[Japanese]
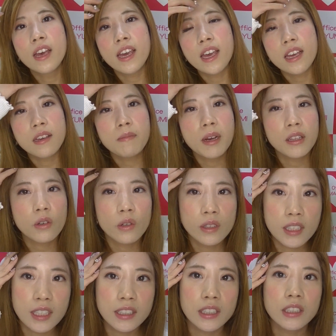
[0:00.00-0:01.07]
え今と同
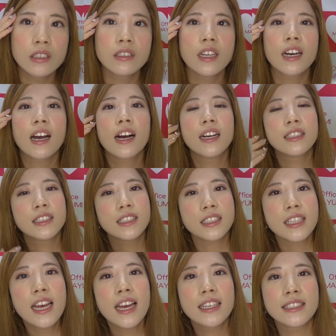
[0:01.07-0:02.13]
じような感
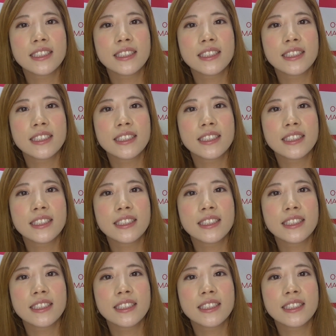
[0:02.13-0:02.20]
じで